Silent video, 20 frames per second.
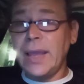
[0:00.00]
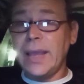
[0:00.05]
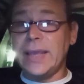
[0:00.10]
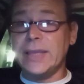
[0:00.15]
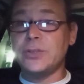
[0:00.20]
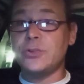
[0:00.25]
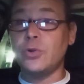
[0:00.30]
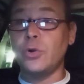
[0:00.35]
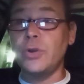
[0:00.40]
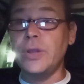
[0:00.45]

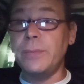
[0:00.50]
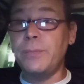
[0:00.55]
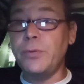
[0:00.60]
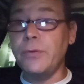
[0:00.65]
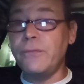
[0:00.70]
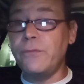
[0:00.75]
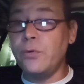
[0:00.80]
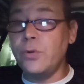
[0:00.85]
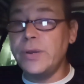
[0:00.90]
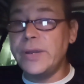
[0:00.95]
che sono i
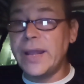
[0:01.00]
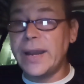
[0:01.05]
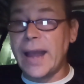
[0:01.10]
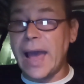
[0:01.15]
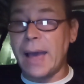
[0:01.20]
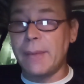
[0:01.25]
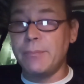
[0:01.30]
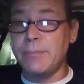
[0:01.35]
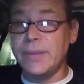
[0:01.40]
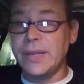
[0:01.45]
più
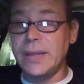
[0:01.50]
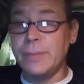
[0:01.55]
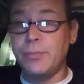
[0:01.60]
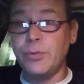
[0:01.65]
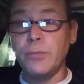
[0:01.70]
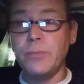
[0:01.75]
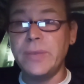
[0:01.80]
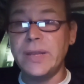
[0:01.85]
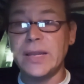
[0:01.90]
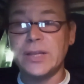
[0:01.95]
vulnerabili, i
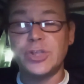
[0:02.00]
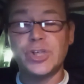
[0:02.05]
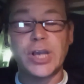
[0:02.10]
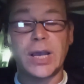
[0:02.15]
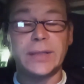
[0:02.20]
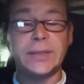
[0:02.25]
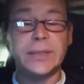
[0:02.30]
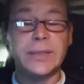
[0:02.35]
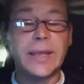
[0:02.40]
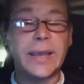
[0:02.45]
più
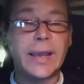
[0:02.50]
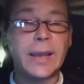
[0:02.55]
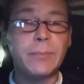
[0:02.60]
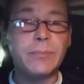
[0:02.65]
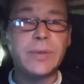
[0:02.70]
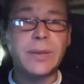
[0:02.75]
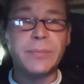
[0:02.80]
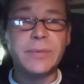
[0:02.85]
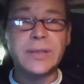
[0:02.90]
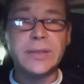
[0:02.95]
minacciati dai
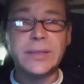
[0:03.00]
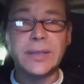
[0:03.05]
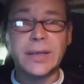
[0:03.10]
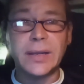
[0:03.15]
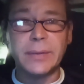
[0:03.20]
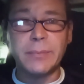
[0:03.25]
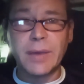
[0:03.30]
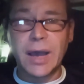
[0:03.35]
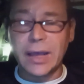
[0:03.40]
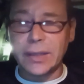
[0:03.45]
cambiamenti
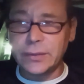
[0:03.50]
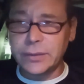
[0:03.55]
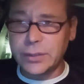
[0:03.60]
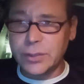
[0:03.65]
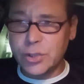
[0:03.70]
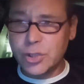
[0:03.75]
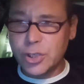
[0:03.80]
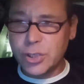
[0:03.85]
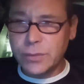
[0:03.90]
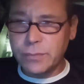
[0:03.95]

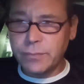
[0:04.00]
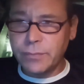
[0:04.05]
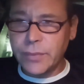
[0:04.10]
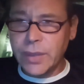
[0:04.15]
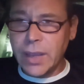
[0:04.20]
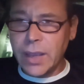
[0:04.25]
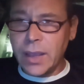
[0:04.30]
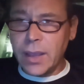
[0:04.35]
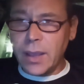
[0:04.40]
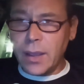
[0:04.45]
climatici,
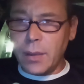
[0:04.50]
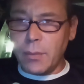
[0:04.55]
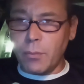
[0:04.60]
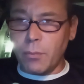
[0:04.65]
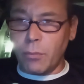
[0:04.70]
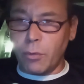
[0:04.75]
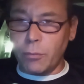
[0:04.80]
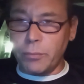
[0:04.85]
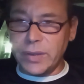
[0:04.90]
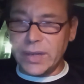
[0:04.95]

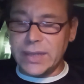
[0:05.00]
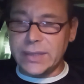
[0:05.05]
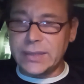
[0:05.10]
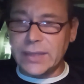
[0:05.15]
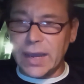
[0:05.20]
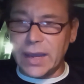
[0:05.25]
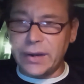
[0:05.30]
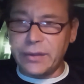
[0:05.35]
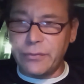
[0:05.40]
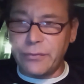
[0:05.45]

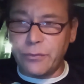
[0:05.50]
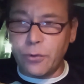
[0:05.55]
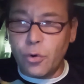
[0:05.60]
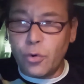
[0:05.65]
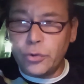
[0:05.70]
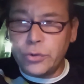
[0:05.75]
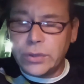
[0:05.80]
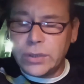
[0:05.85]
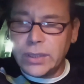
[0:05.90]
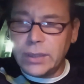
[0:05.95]
mobilitare
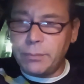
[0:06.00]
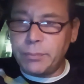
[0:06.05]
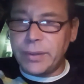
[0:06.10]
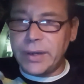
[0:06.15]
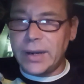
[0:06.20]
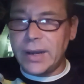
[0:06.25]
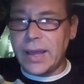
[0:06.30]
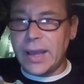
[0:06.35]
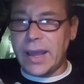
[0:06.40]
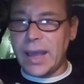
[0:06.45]
fondi
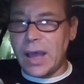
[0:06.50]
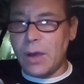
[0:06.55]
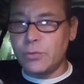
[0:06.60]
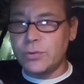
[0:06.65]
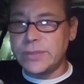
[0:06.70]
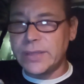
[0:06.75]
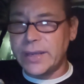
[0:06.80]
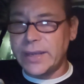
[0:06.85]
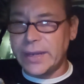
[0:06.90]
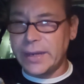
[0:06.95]
per la
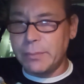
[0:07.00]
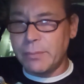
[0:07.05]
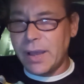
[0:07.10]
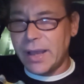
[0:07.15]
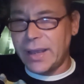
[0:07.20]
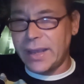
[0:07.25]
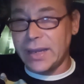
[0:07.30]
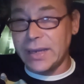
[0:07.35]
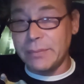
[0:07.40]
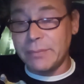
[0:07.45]
causa
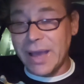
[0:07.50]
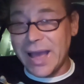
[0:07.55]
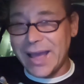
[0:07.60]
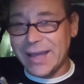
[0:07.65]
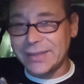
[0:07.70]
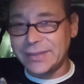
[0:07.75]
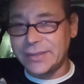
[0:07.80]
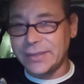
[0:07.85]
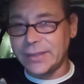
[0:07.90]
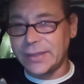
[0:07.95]
clima-
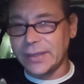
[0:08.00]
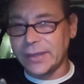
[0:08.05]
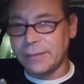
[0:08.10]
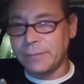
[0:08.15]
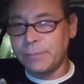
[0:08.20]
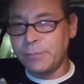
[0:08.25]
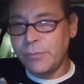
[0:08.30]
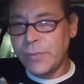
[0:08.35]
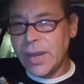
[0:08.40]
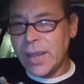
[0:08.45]

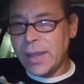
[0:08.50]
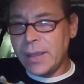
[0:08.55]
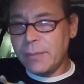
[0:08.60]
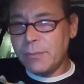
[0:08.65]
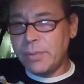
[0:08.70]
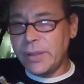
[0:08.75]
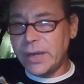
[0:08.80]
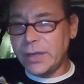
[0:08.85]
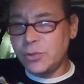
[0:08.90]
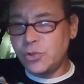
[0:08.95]
climatica,
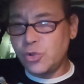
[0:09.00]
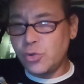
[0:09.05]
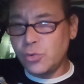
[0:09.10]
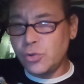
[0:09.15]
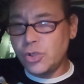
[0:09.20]
per